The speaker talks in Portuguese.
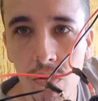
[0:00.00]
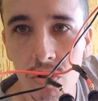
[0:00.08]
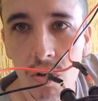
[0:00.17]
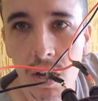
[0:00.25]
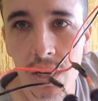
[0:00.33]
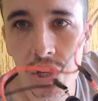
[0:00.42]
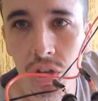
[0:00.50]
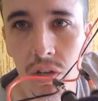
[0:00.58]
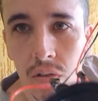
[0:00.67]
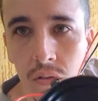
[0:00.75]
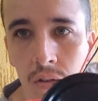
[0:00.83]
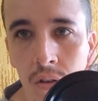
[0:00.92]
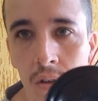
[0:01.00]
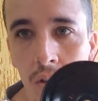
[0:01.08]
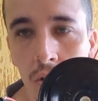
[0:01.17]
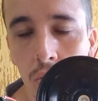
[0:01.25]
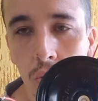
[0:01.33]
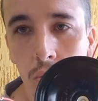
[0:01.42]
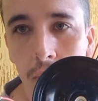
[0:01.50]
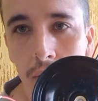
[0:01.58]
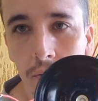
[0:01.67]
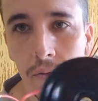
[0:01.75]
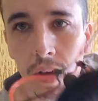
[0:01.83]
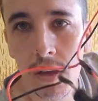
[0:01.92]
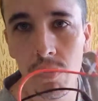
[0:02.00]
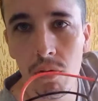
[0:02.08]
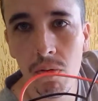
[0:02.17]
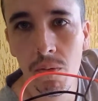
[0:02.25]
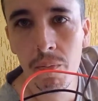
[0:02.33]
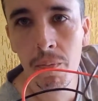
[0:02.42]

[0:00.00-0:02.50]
isoladinho, tudo bem feito.